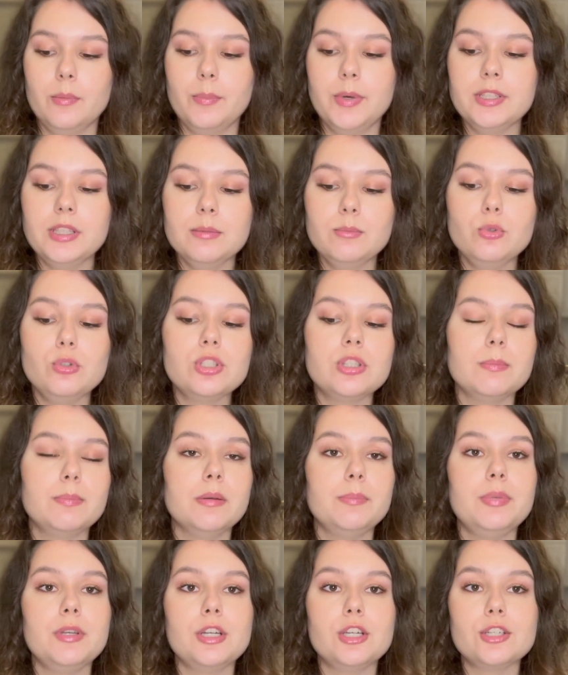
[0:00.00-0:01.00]
Потому что
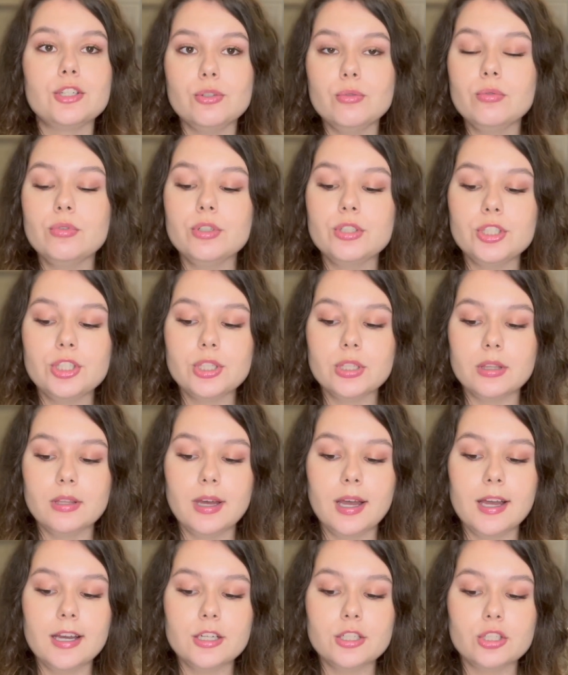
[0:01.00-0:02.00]
Поперечнюк
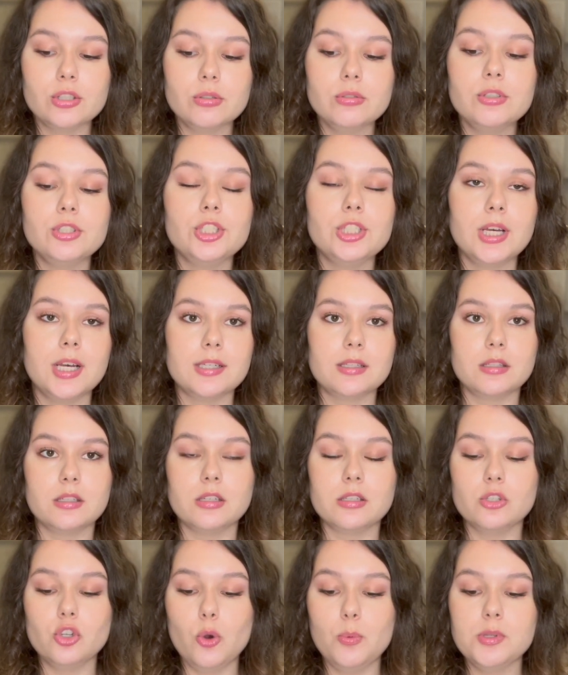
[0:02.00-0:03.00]
считает, что
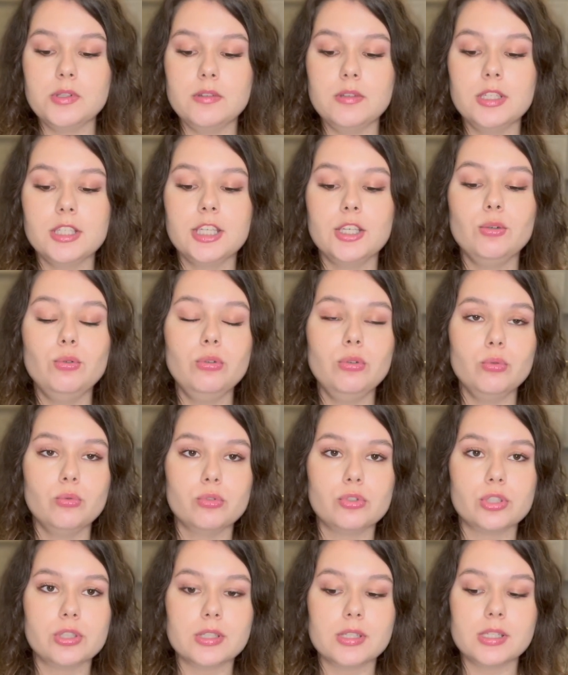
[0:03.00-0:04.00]
частные собственники
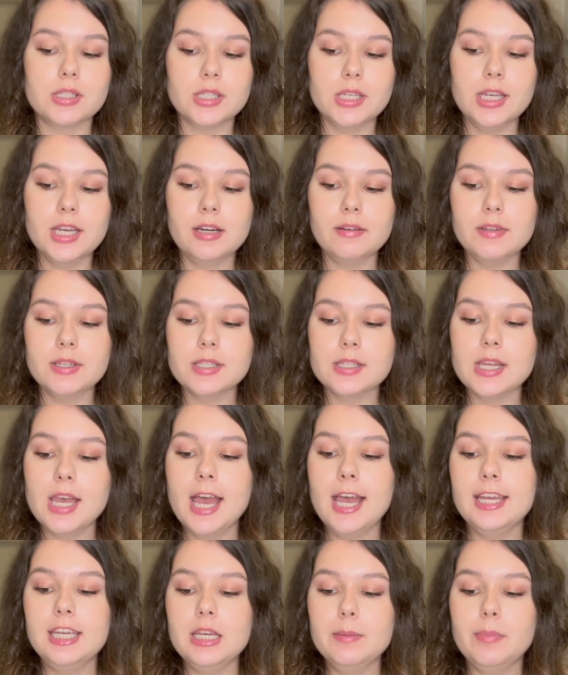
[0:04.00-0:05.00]
улучшат сервис –
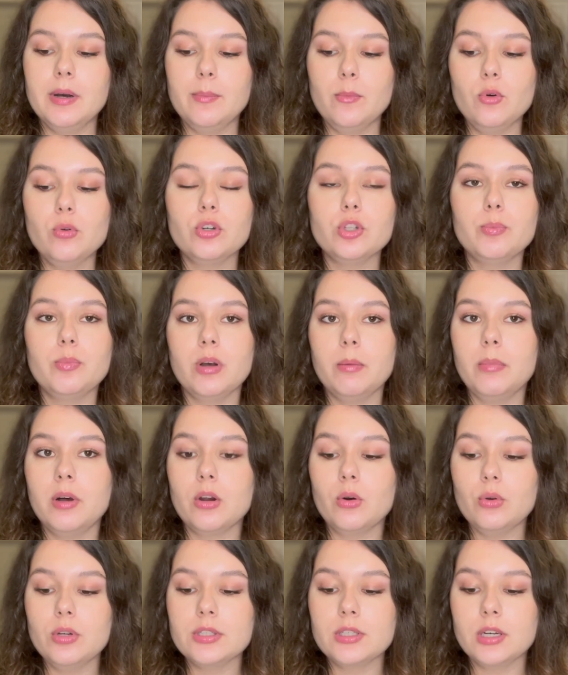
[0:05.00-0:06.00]
и помогут
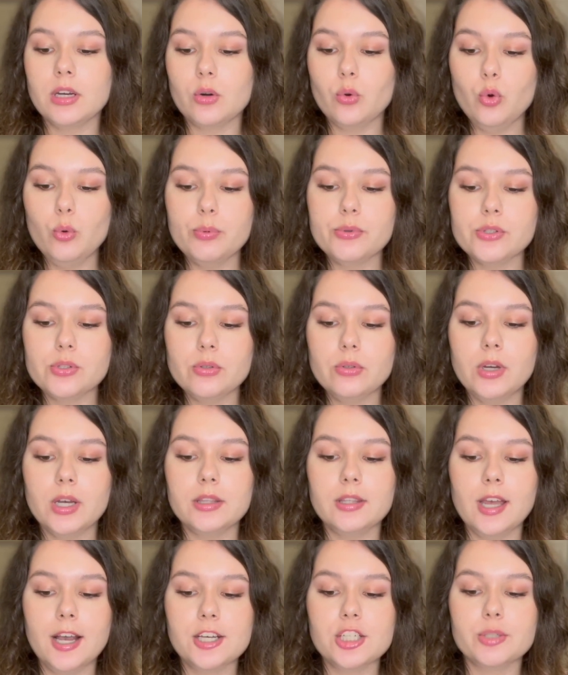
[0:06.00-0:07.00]
побороть коррупцию,
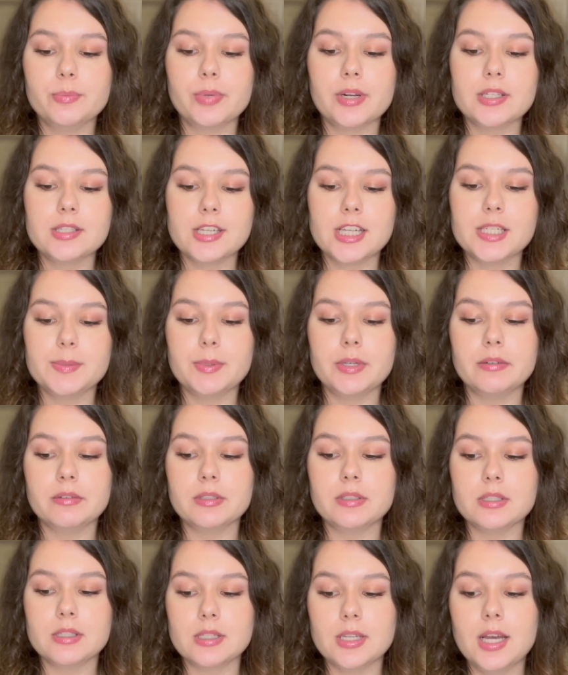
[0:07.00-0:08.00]
а также процесс
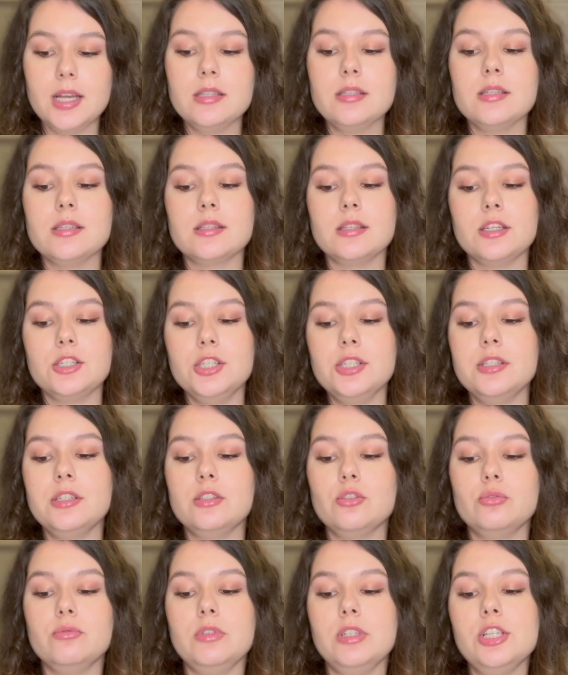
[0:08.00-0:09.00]
приватизации
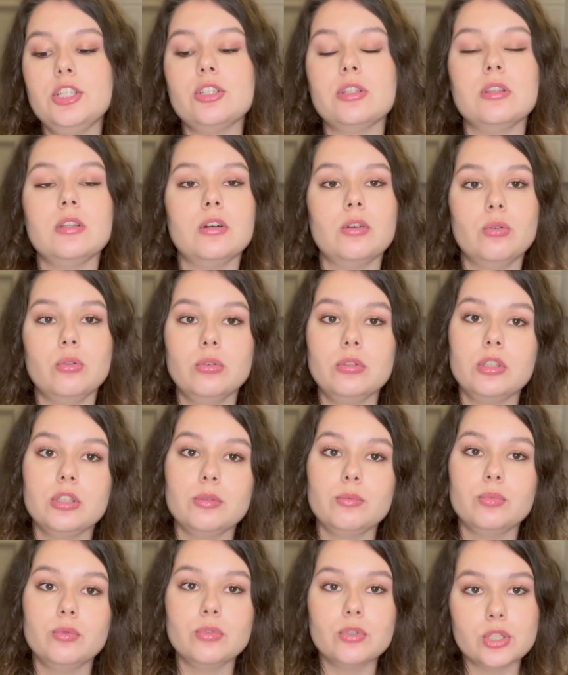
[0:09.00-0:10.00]
значительно увеличит
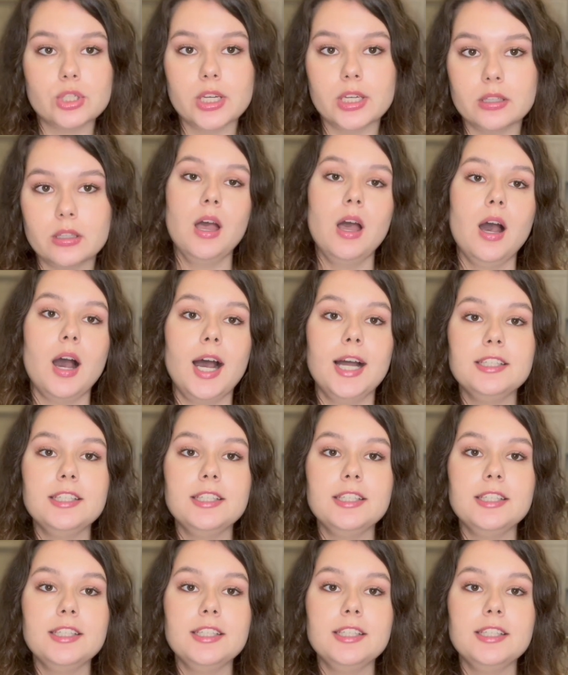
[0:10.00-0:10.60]
доходы бюджета.